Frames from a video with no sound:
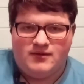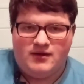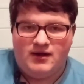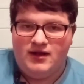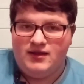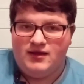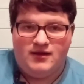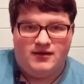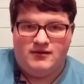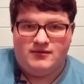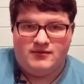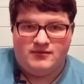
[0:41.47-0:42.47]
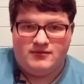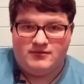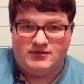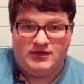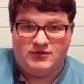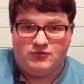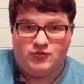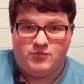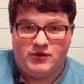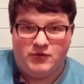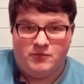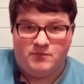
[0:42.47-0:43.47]
Галя, я не
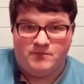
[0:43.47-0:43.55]
окупаю.